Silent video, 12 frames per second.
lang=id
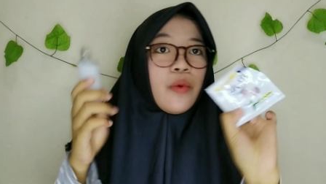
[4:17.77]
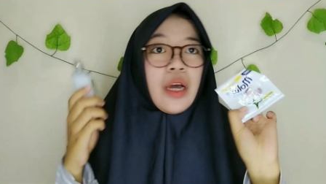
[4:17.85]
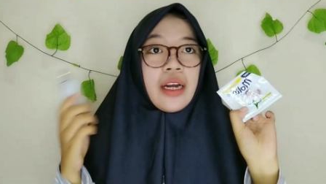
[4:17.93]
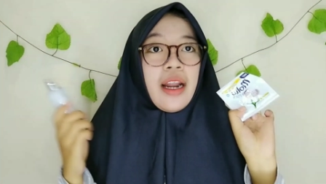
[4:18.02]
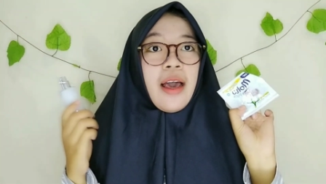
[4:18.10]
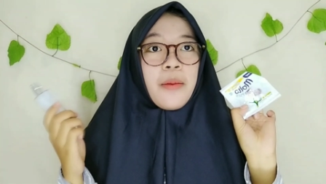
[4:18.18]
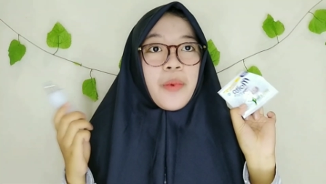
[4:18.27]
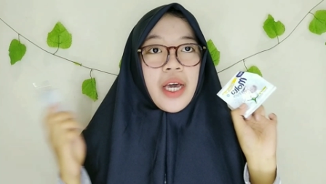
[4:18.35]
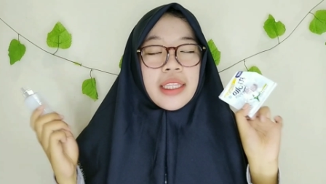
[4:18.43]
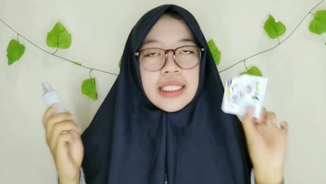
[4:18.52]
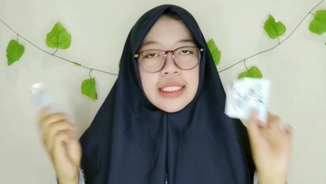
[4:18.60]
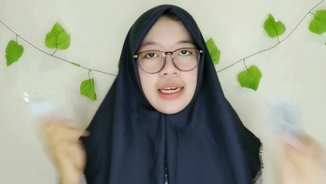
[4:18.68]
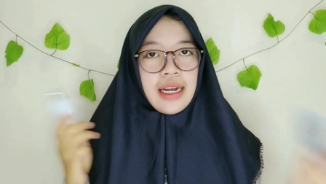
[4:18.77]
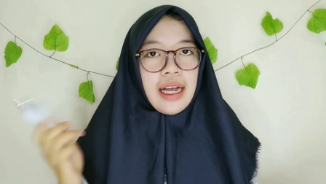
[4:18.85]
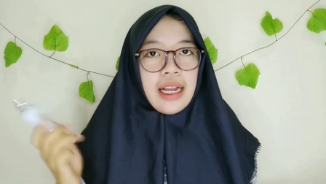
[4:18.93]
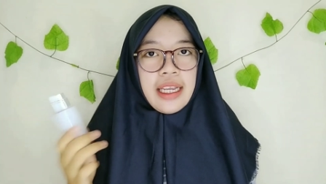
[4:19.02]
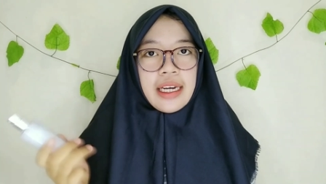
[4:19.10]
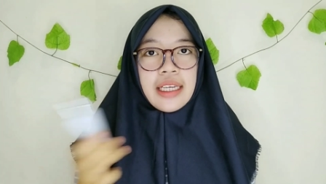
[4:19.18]
warna apa terserah
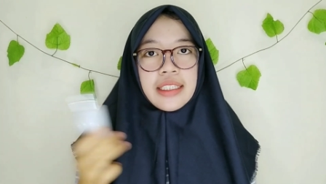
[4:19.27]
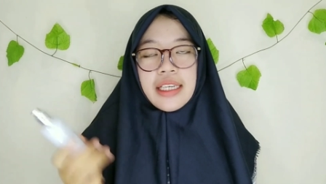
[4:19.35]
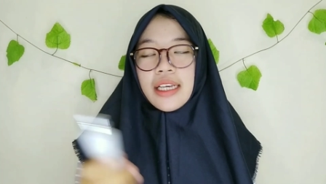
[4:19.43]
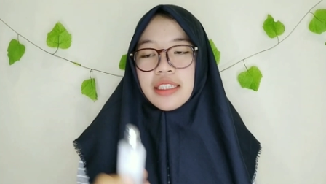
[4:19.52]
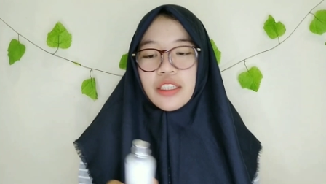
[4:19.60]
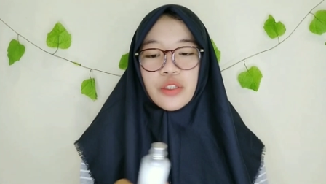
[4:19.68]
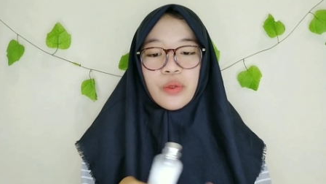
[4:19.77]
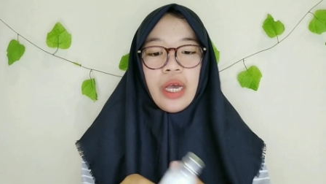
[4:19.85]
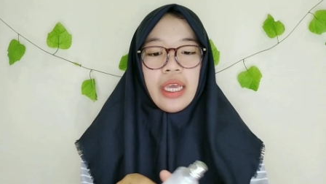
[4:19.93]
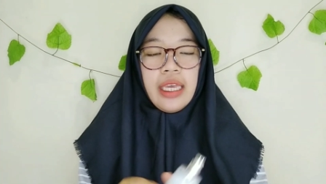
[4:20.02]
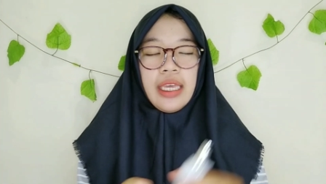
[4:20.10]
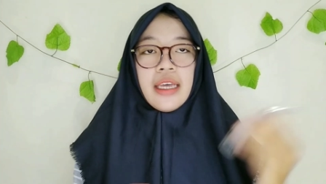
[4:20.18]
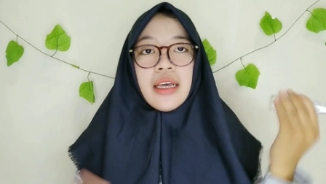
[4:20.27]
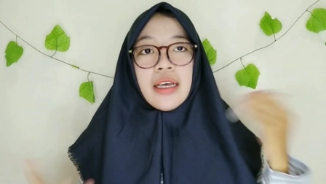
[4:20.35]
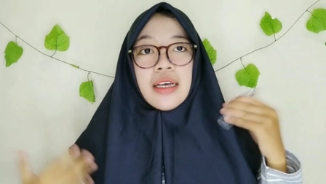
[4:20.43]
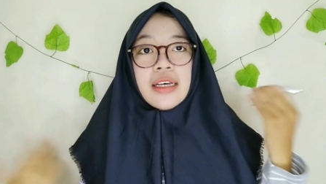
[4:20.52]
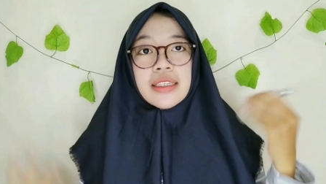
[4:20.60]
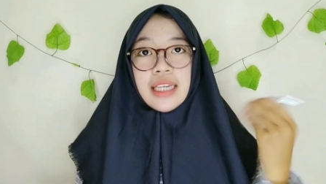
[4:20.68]
kalian aja sesuai
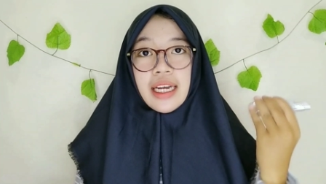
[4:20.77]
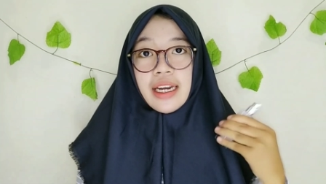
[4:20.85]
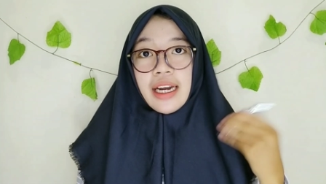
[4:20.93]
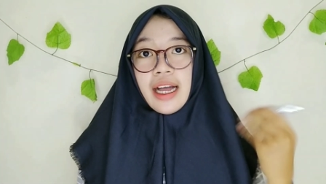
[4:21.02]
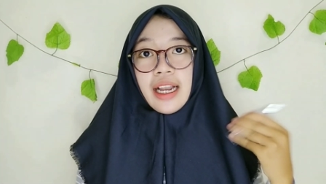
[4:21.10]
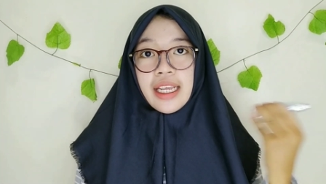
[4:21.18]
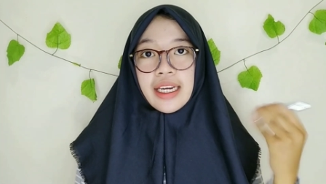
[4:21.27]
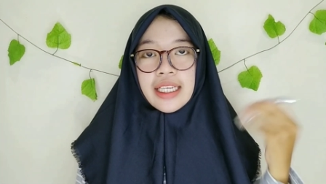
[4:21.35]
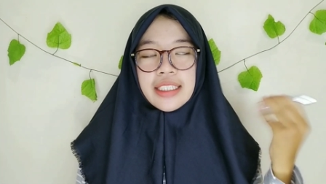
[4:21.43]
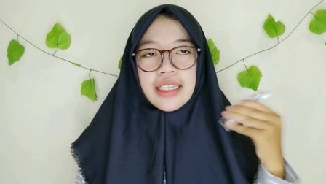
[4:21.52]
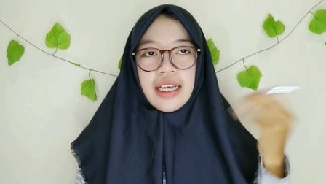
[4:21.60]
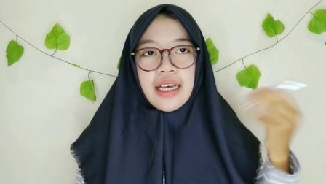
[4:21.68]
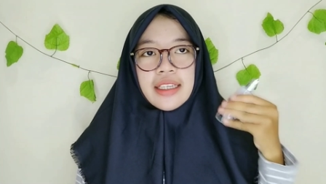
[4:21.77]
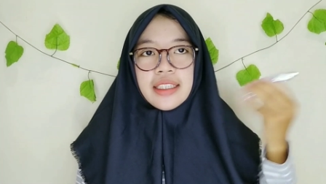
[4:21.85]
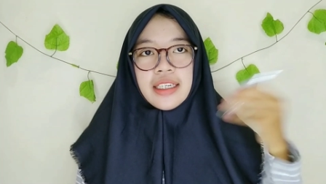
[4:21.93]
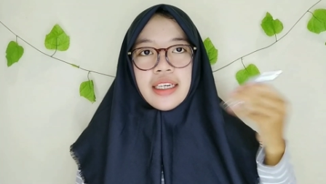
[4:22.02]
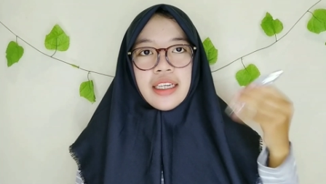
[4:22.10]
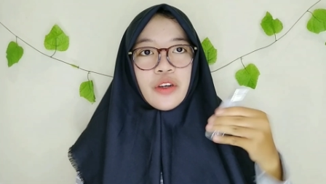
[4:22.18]
selera kalian aja
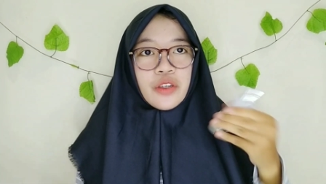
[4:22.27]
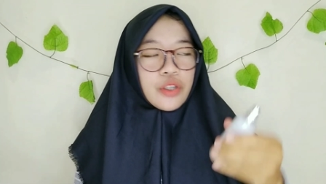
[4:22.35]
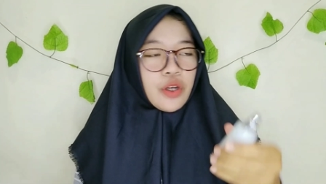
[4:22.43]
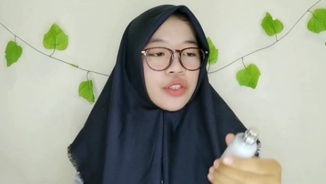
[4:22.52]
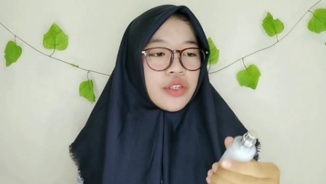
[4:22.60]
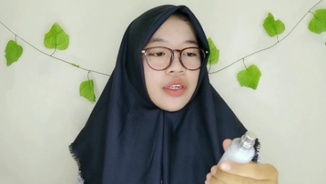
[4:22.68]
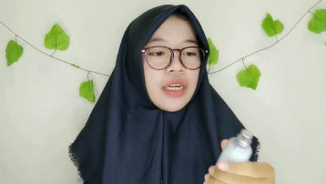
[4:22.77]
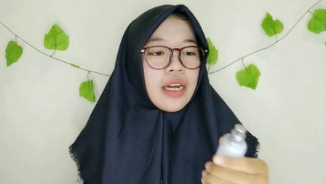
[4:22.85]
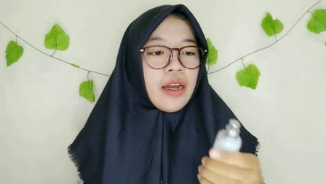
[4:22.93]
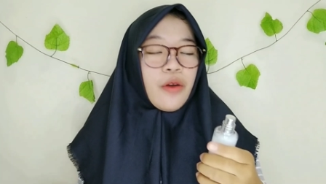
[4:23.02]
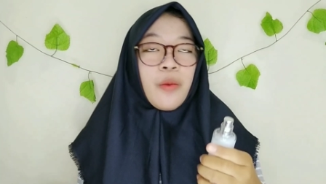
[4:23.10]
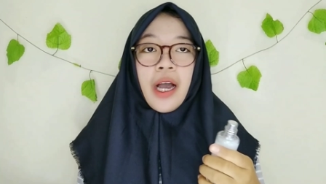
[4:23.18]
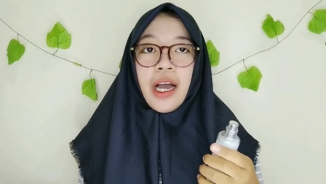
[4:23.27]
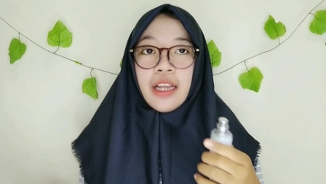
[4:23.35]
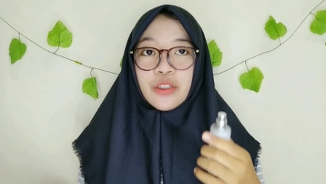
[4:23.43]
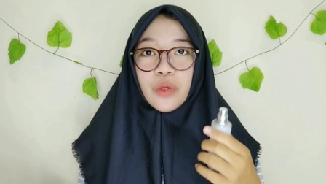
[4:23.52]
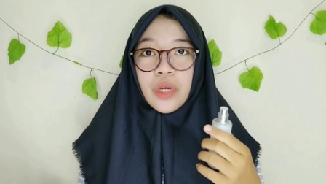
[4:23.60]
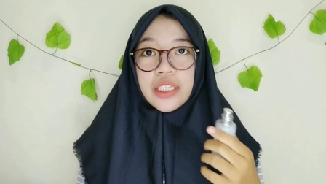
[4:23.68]
jadi ini kocok-kocok dan aku bakal
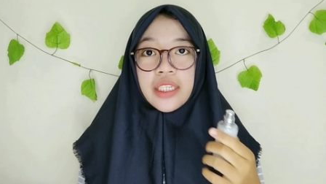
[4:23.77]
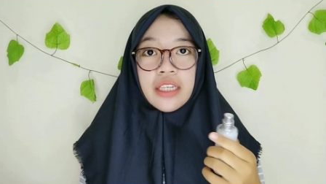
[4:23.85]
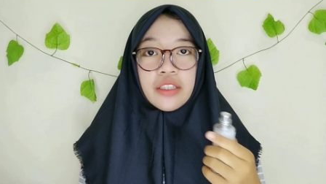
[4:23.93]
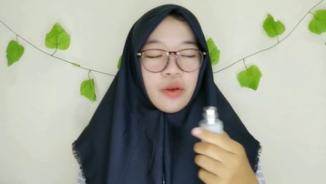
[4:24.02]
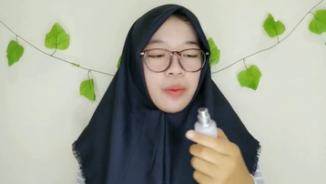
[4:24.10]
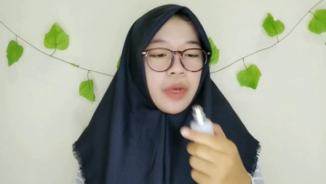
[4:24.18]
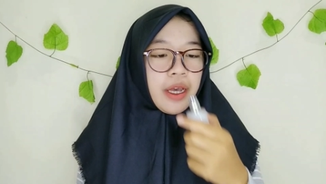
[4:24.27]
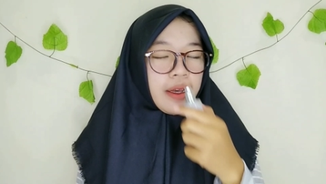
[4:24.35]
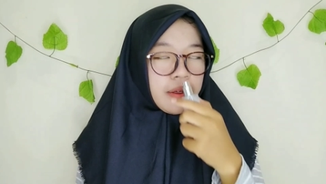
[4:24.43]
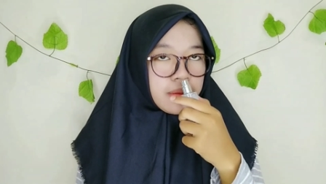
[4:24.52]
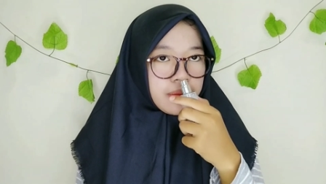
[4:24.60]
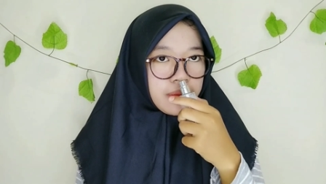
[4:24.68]
langsung aja coba